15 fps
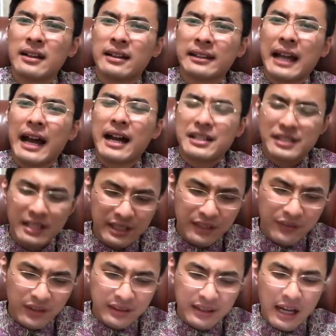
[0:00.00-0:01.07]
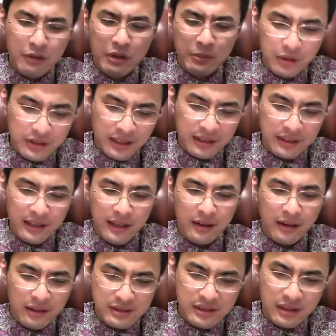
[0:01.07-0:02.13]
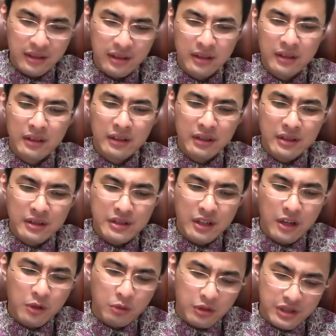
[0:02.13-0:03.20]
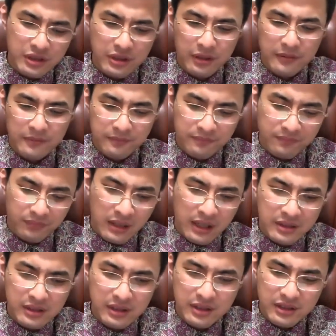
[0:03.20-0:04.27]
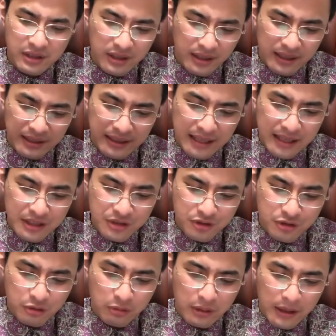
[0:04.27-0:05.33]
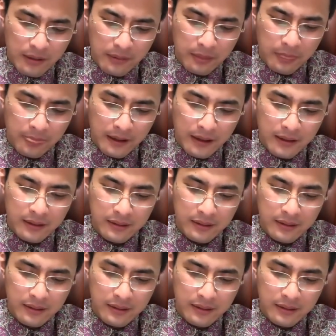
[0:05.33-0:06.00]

哪些地方大规模停电啊？这个效果是啊，这个是很严重啊啊！